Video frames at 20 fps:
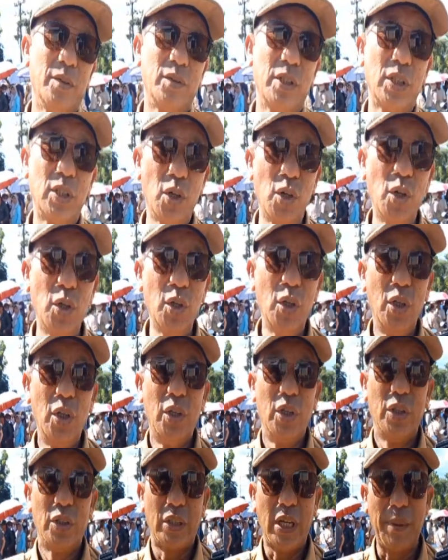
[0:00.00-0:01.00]
Ya, itu
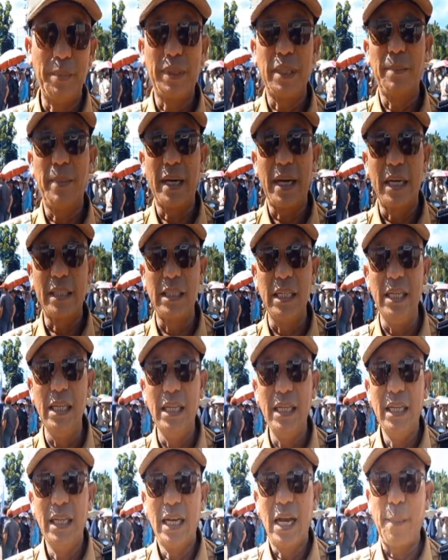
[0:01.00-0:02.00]
saya berterima kasih
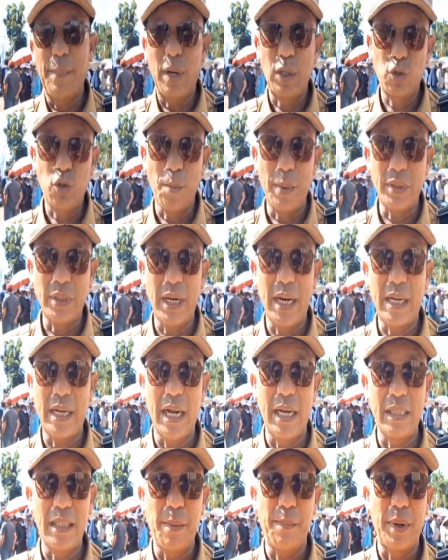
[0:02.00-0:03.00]
kepada seluruh
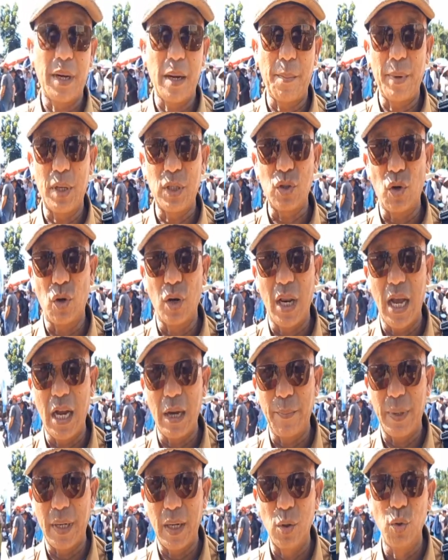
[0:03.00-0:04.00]
masyarakat, kepada kepala sekolah,
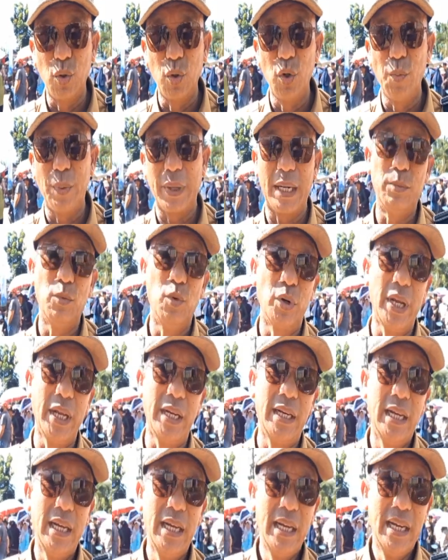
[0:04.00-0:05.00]
kepada guru, para murid
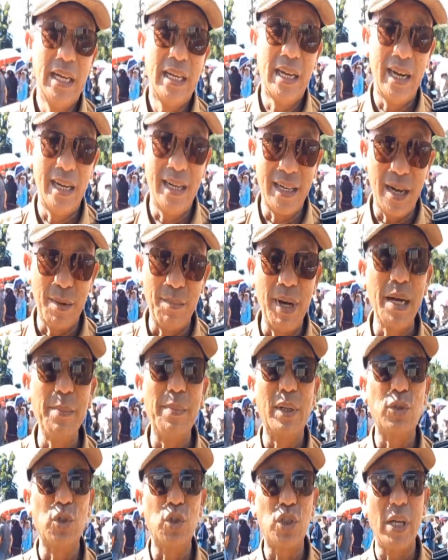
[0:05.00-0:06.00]
yang kembali
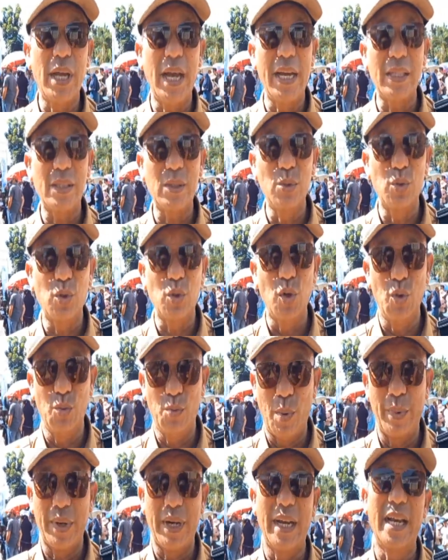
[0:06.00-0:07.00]
berantusias untuk
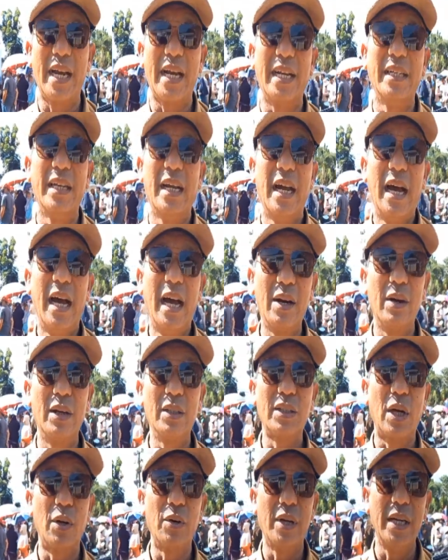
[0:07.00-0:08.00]
memeriahkan hari ulang
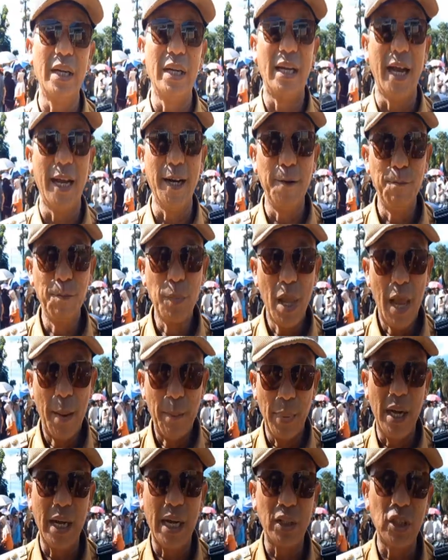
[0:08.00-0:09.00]
tahun ini dengan
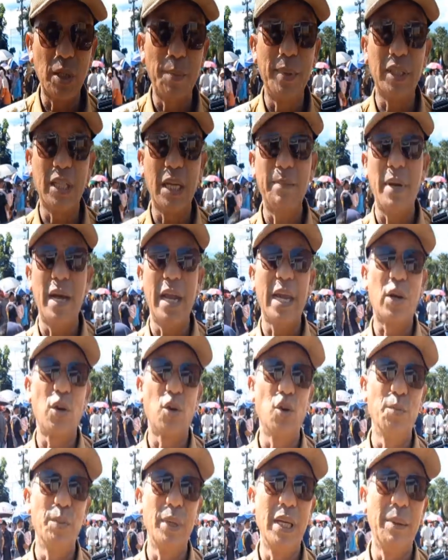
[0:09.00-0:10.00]
mengangkat tema-tema
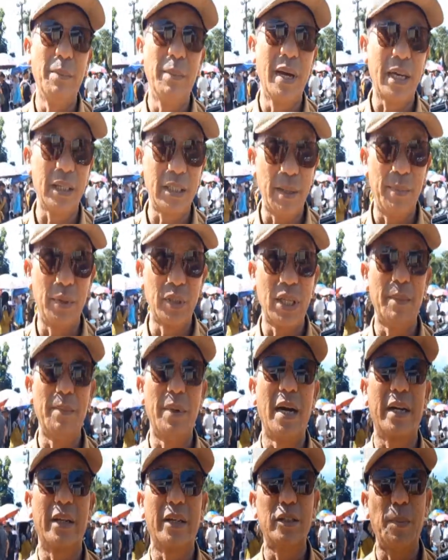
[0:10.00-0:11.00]
ekonomi, mengangkat tema-tema
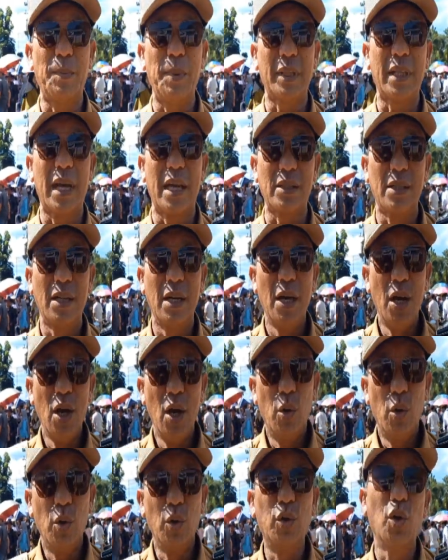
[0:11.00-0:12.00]
aktivitas
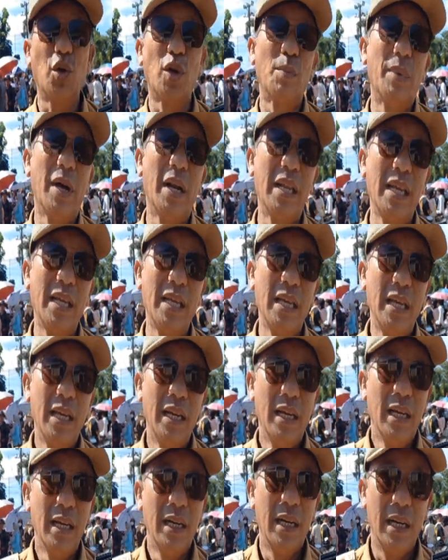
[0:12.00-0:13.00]
untuk kembali
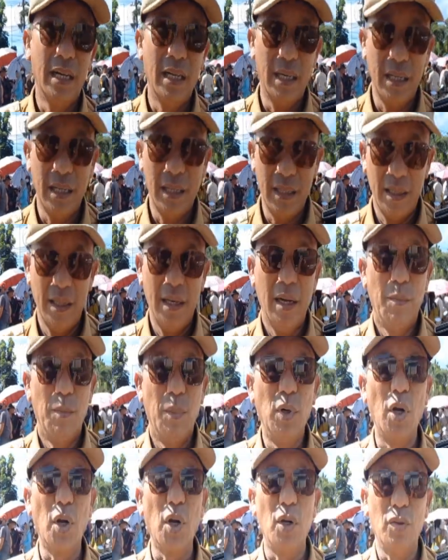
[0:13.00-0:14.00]
uh,
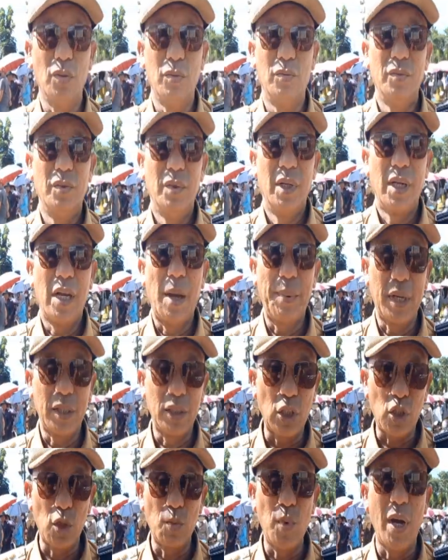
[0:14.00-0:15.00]
mendorong kepada
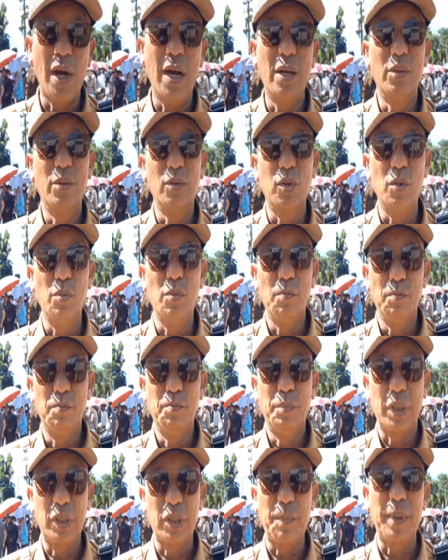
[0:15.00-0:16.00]
kita semua untuk
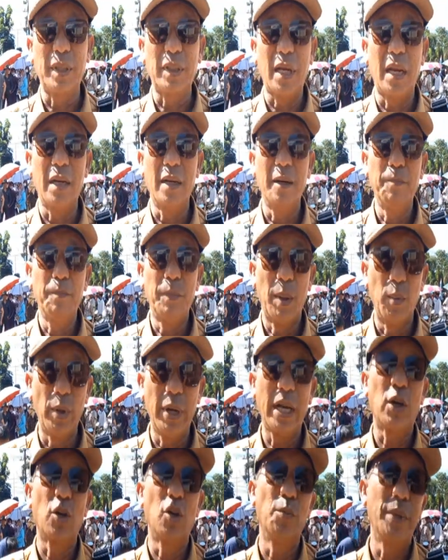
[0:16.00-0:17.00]
percepatan
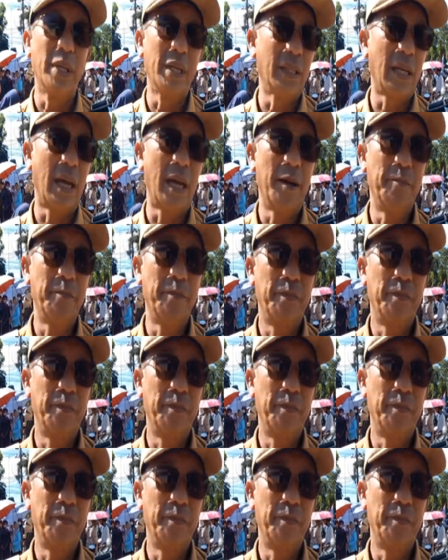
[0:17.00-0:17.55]
pemulihan ekonomi kita.